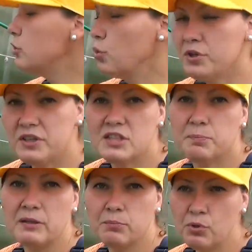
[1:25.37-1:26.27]
Тоненький
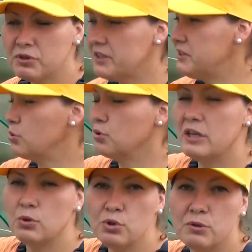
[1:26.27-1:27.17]
спанбон, натянутый
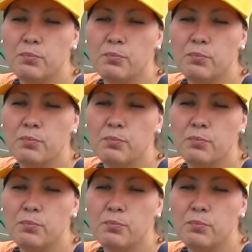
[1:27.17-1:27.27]
на дуги,